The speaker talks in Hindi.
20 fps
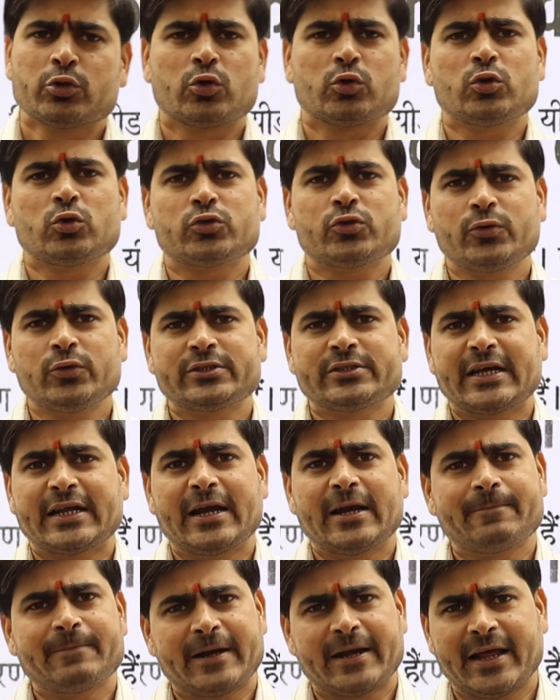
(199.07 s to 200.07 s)
तो दोस्तों
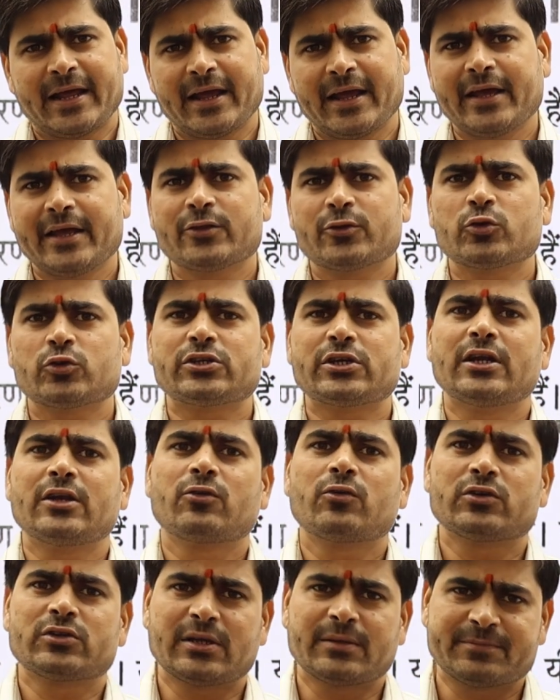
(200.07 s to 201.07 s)
चैनल पर नए हैं तो
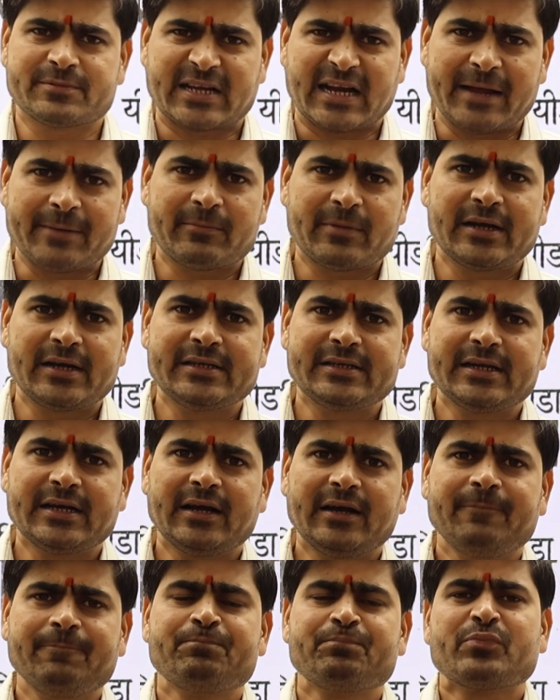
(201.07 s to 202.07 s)
चैनल को सब्सक्राइब कर
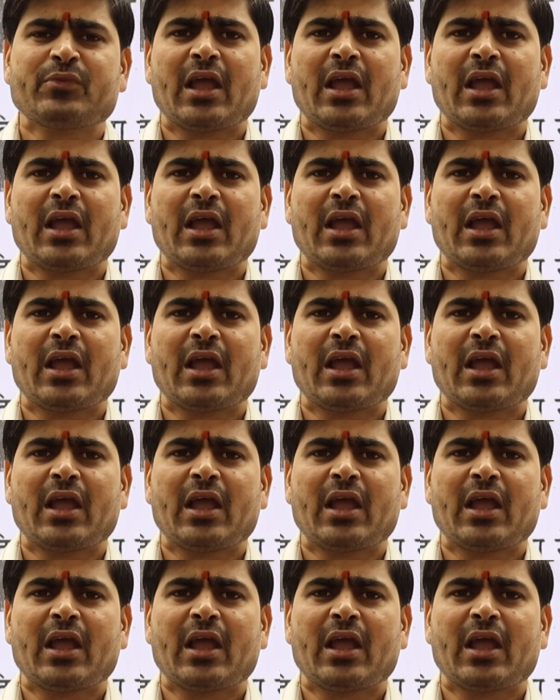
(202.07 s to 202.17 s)
लीजिएगा